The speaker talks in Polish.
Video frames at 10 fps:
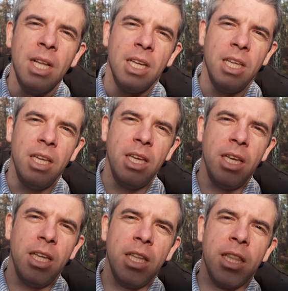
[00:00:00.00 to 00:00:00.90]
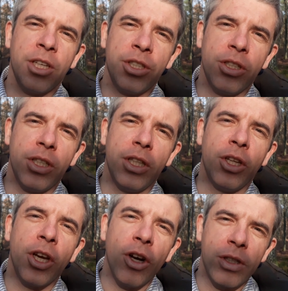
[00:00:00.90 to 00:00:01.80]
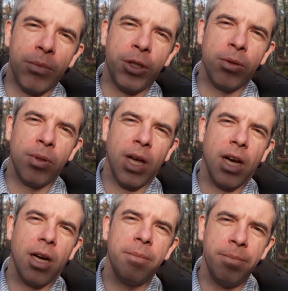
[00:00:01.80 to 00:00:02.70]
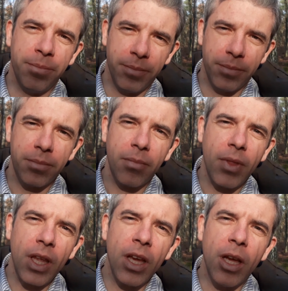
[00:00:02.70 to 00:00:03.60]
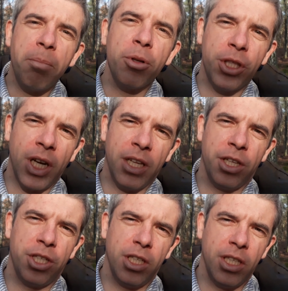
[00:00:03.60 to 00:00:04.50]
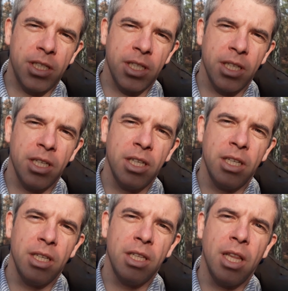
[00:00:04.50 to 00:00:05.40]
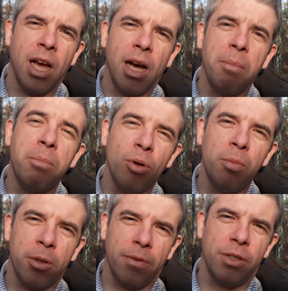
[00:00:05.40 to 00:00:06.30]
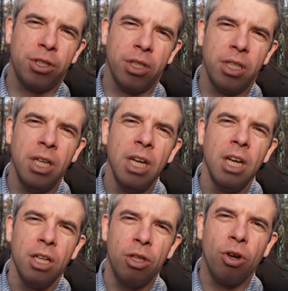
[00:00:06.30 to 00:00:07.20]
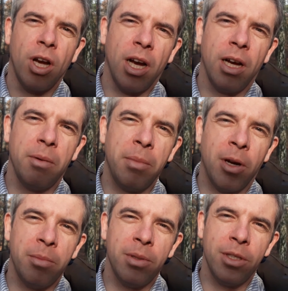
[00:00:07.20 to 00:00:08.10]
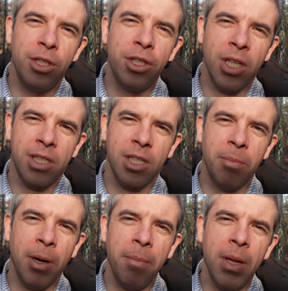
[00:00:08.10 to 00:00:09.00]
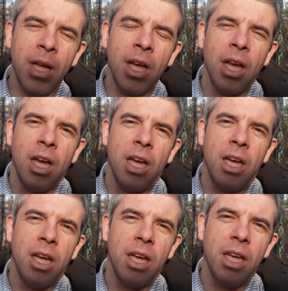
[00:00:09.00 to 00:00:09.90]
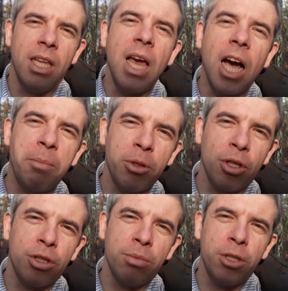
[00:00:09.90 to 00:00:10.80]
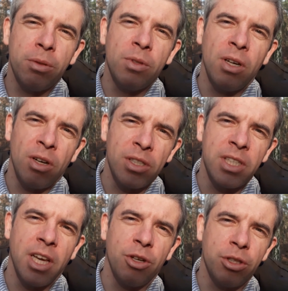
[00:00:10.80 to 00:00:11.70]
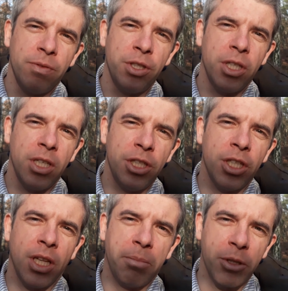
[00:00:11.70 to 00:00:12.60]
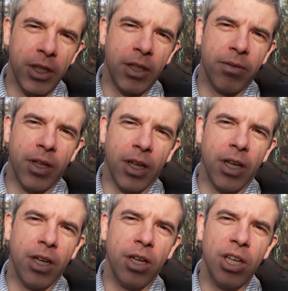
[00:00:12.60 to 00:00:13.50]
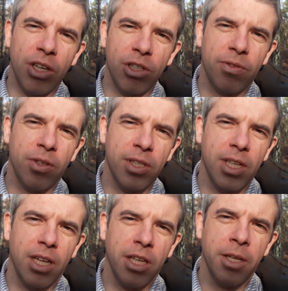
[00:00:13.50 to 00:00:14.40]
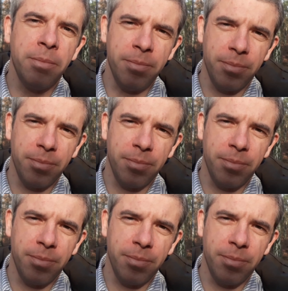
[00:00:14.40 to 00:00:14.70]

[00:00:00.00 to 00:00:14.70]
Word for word: i też no, no nie godzą się na E, podzielenie dzielnicy e, na pół, ponieważ e, droga miałaby iść nasypem. Jak potoczą się te losy? Ja oczywiście liczę na pozytywne rozwiązanie.